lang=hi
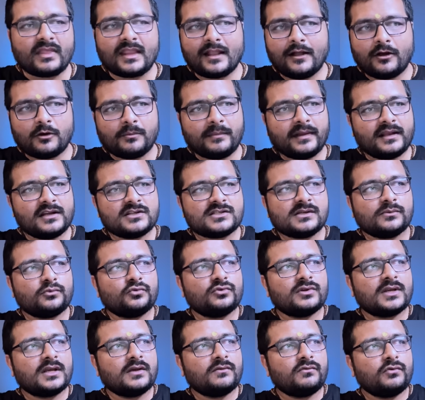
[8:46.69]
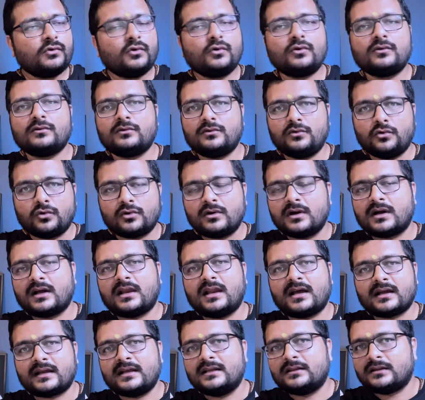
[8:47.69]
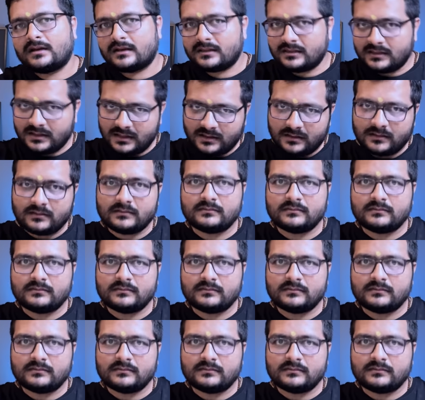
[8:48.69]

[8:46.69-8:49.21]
और मैंने जब उनकी वो लोक कला के नृत्य